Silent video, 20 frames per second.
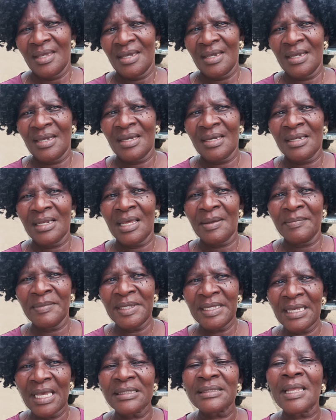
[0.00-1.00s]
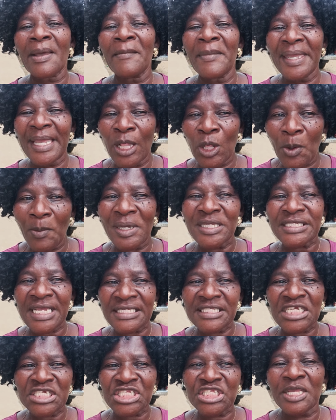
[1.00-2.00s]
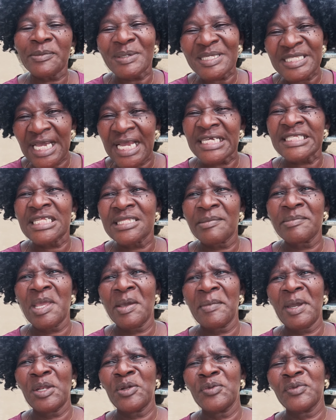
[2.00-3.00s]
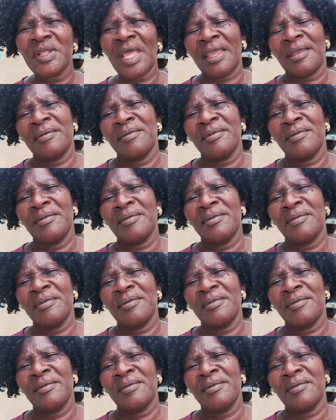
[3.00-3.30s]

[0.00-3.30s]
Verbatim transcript: É, na minha também algumas casas tem, mas a casa da minha mãe não tem.